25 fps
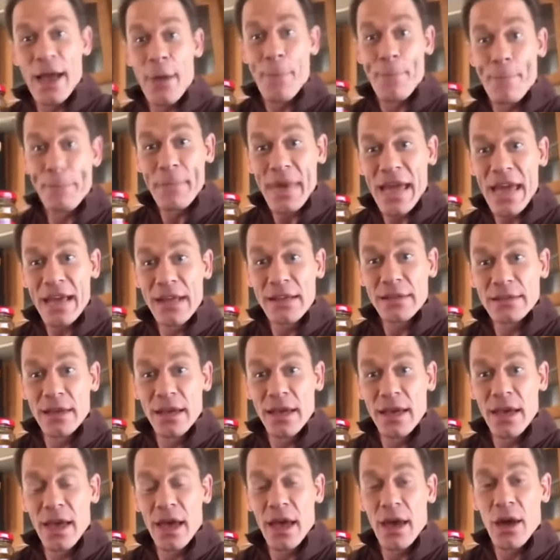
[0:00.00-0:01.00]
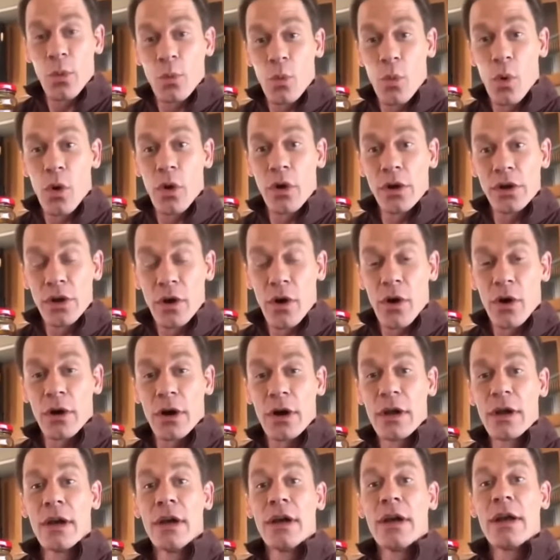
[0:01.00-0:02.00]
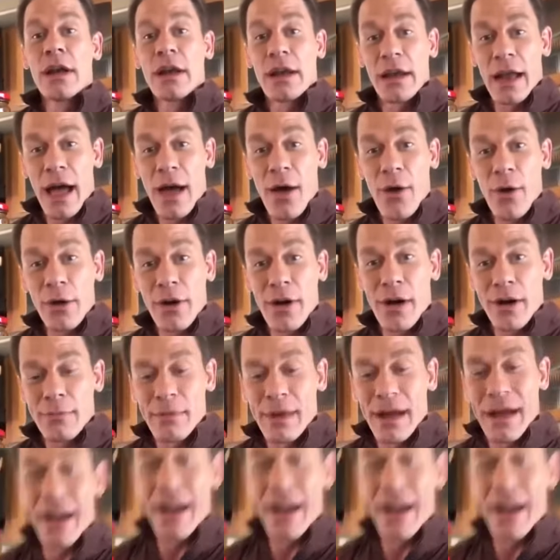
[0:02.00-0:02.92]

在每天我用老干